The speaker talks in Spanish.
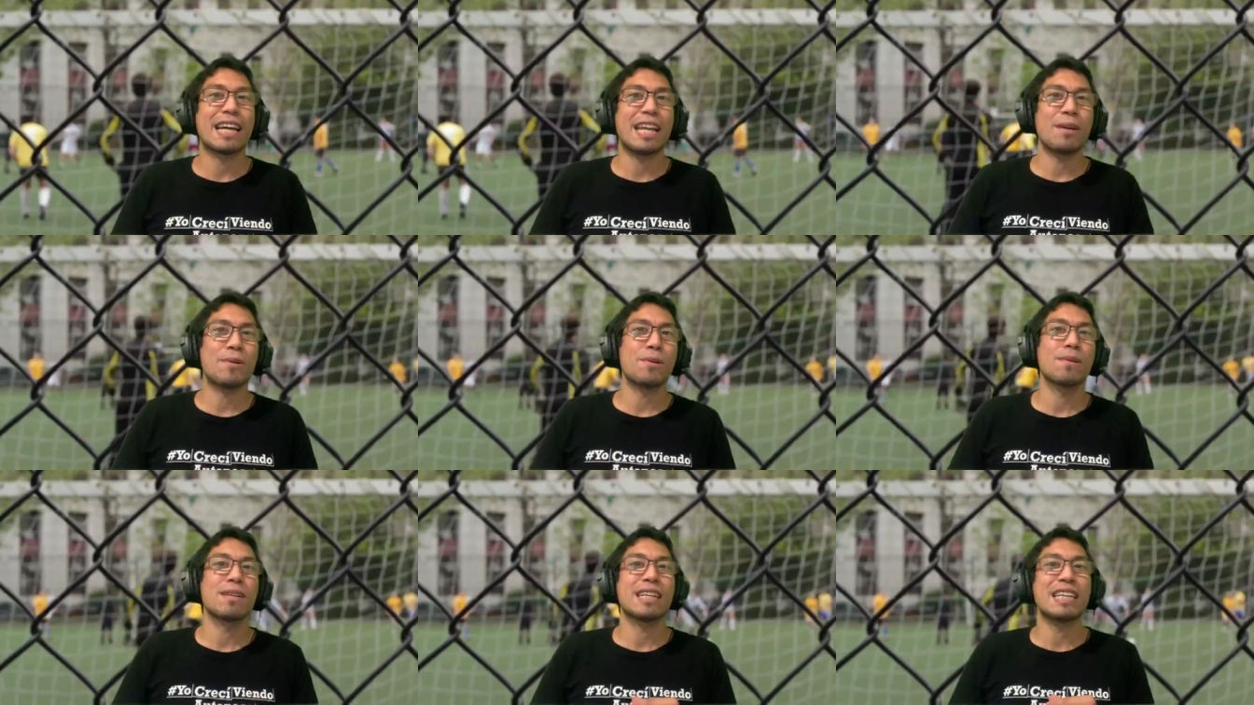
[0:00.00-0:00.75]

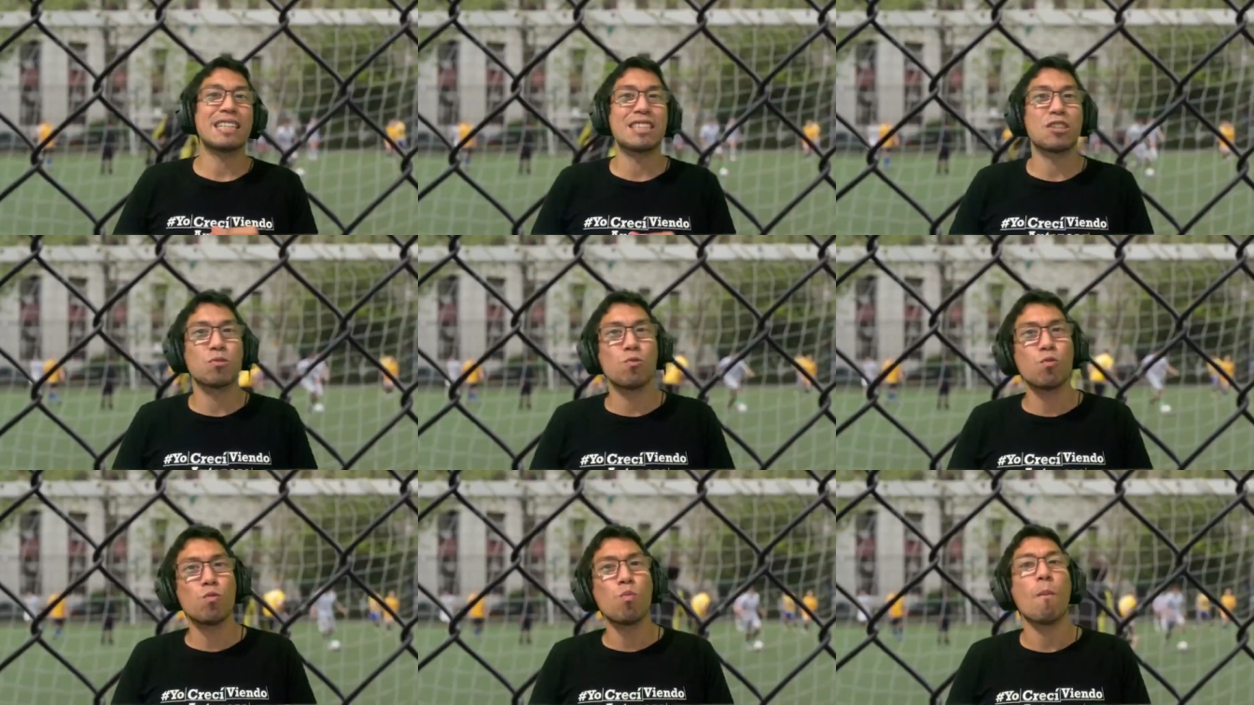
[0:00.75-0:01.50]
Creo que este es
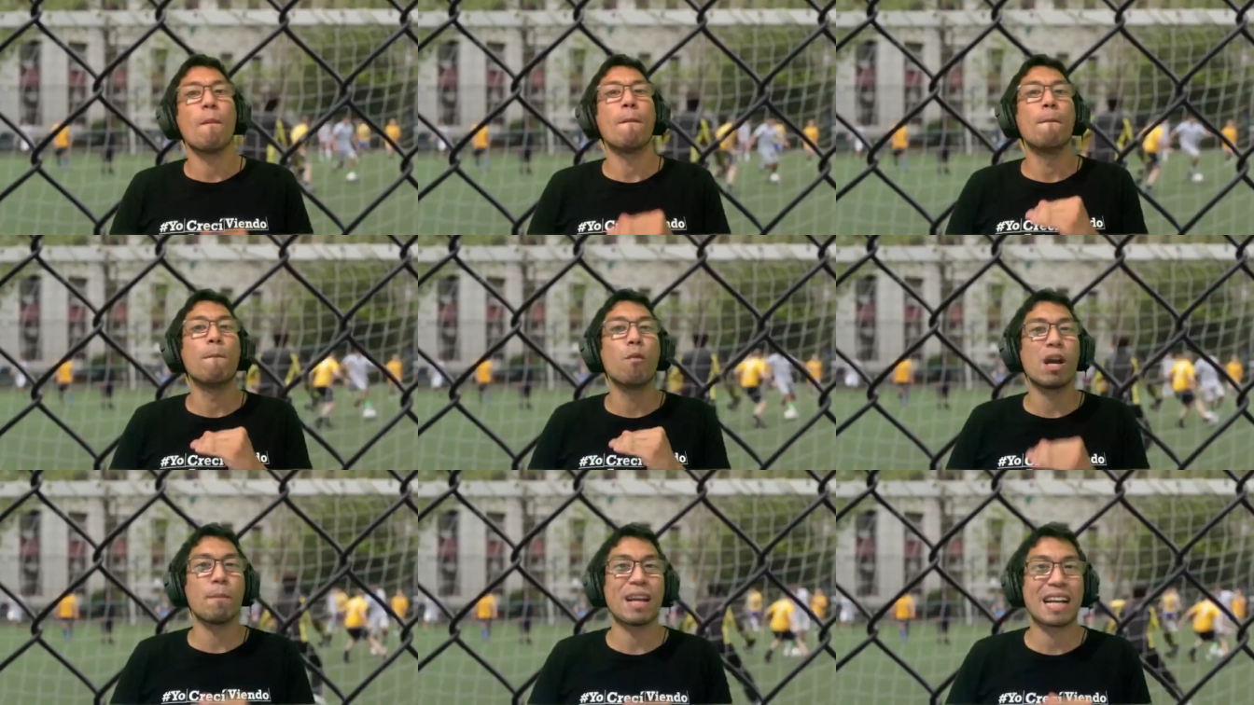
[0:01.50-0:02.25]
un
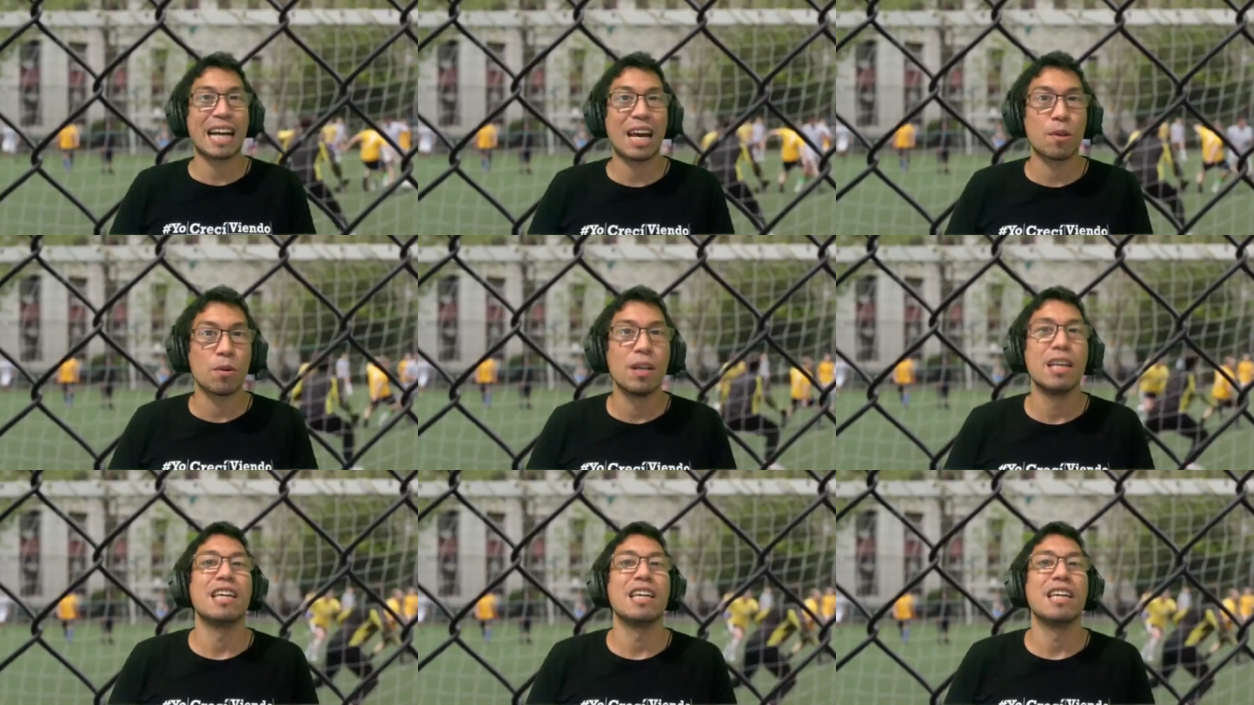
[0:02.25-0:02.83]
buen mercado